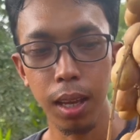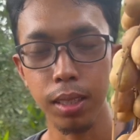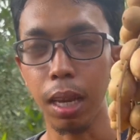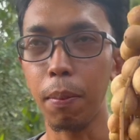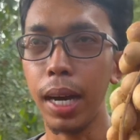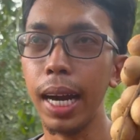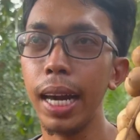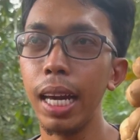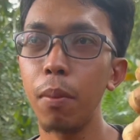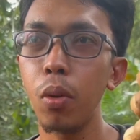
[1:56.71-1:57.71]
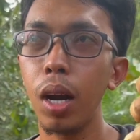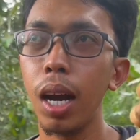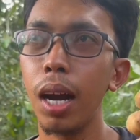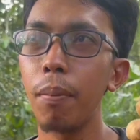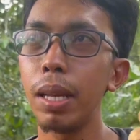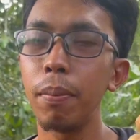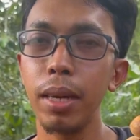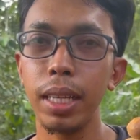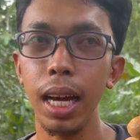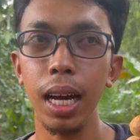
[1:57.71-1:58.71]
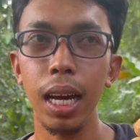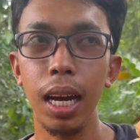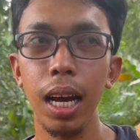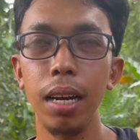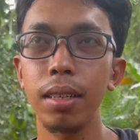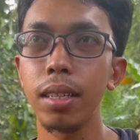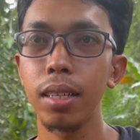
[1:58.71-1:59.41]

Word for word: Sama kayak buah belimbing darah.